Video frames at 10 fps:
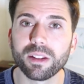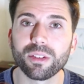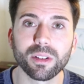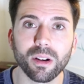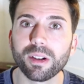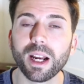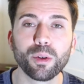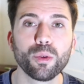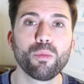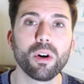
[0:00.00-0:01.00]
être dans
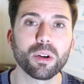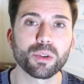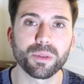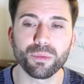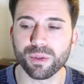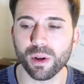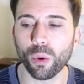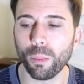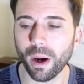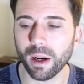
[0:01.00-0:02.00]
quelques mois quand je vais vous en
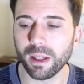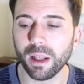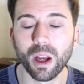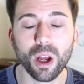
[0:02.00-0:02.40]
reparler.